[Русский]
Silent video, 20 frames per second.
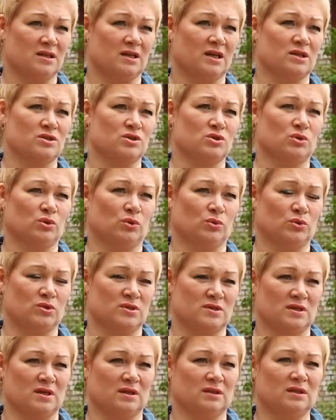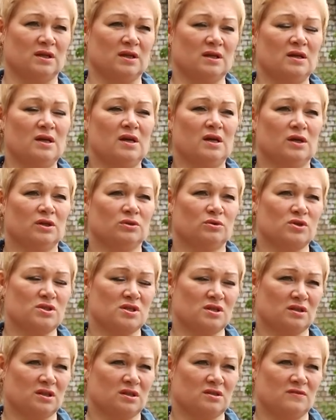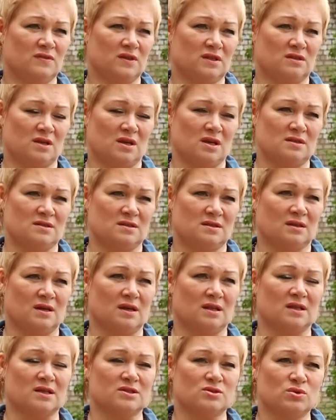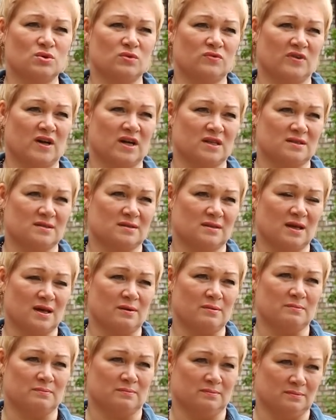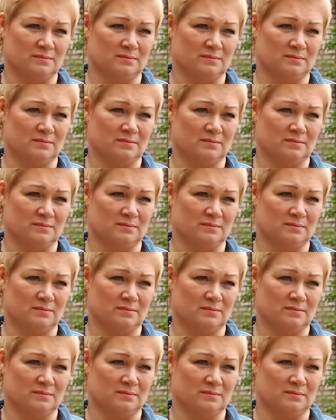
реконструкция, да, то есть это две трети голосов от 100